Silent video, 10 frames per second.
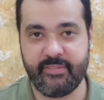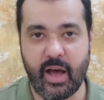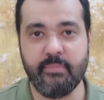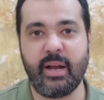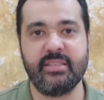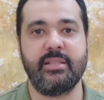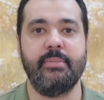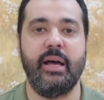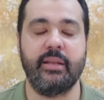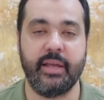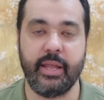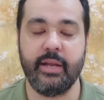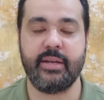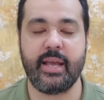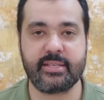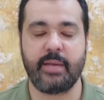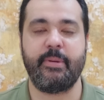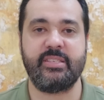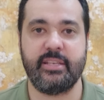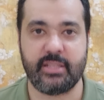आवाम का इस्तेमाल करें टैक्स का
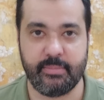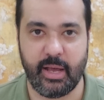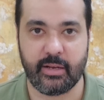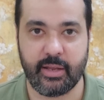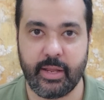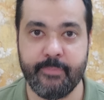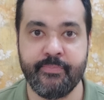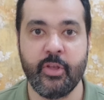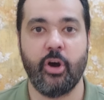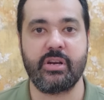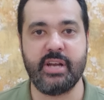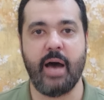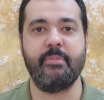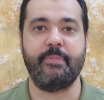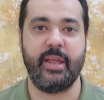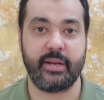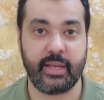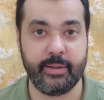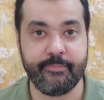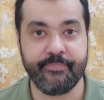पैसा इस्तेमाल करें और नाम अपना
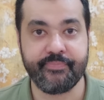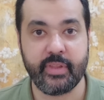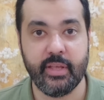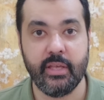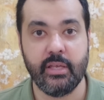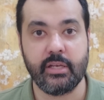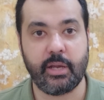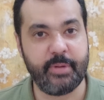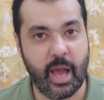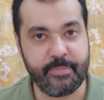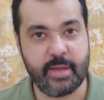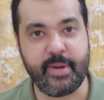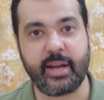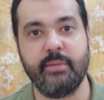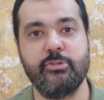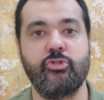रखें कभी आपने अमेरिका में